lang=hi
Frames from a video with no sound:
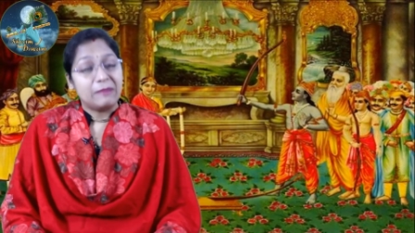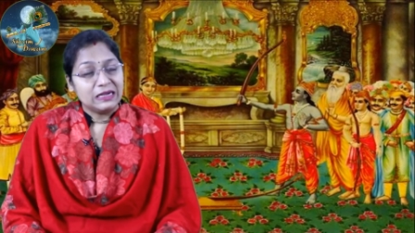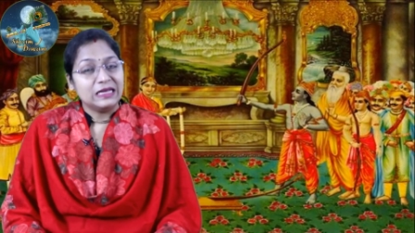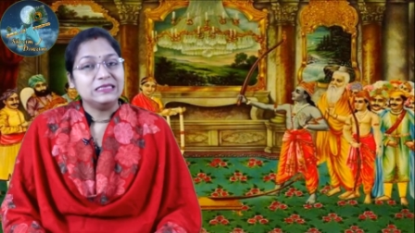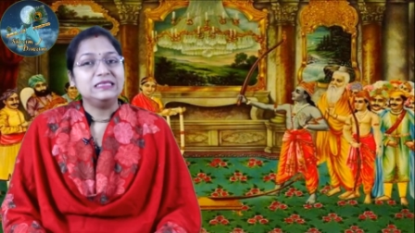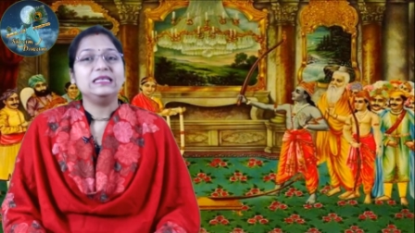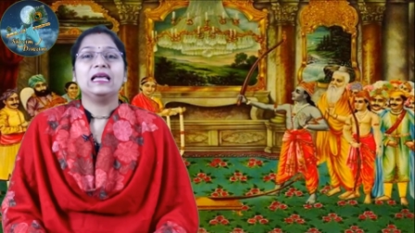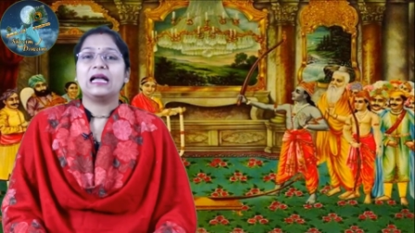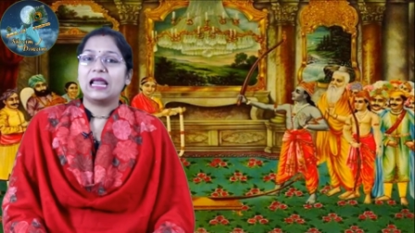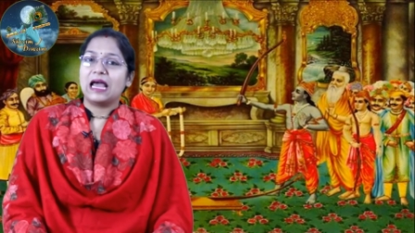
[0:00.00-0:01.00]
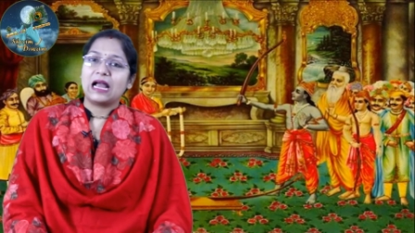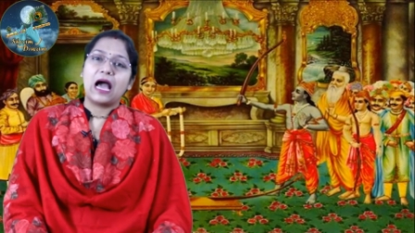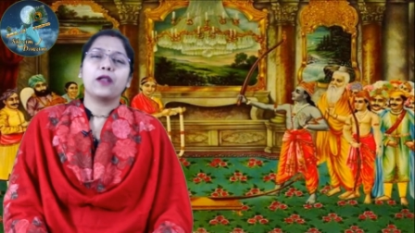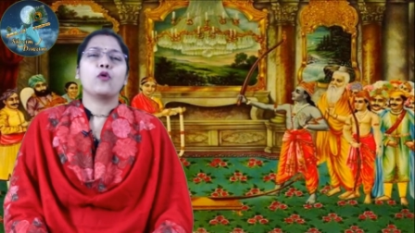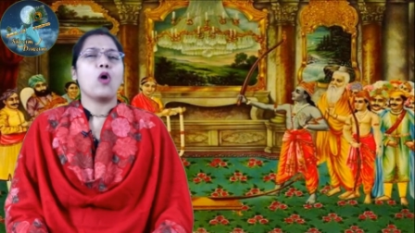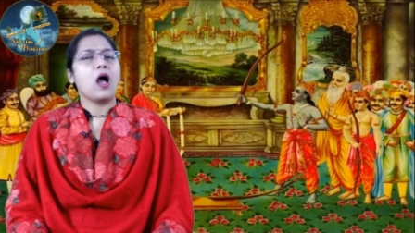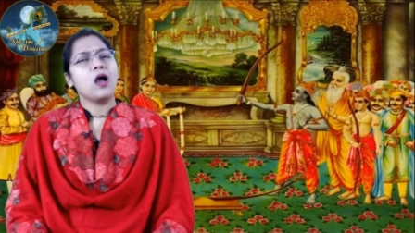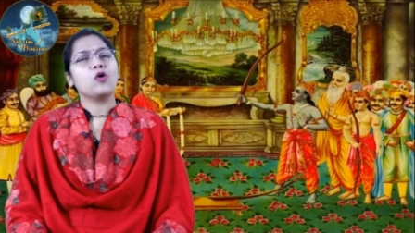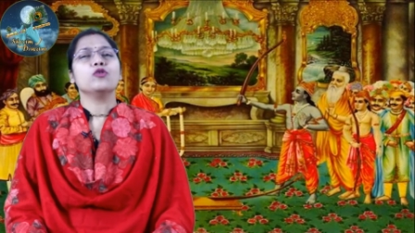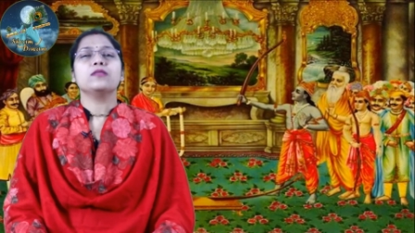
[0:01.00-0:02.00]
पंडित जी ने कलाकार को
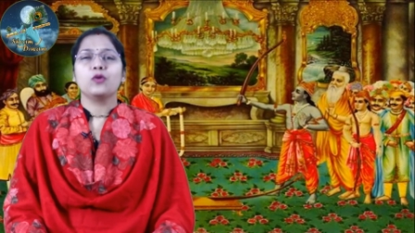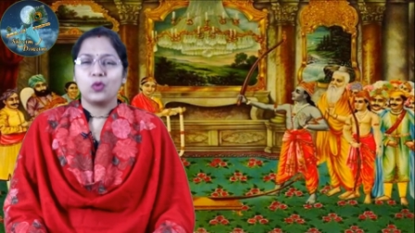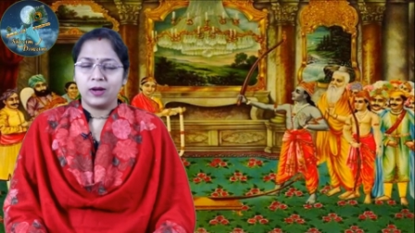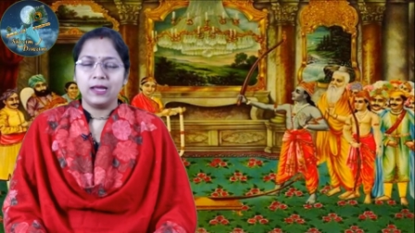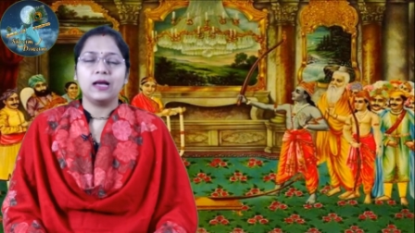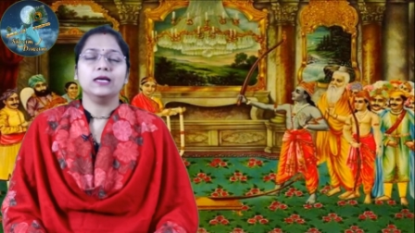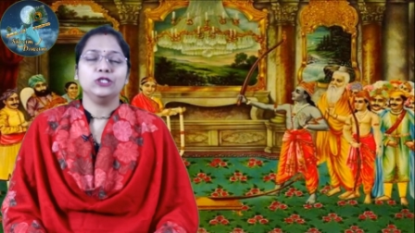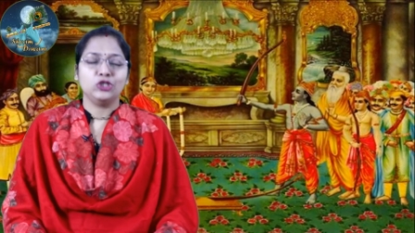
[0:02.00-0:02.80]
आंखों से रुकने का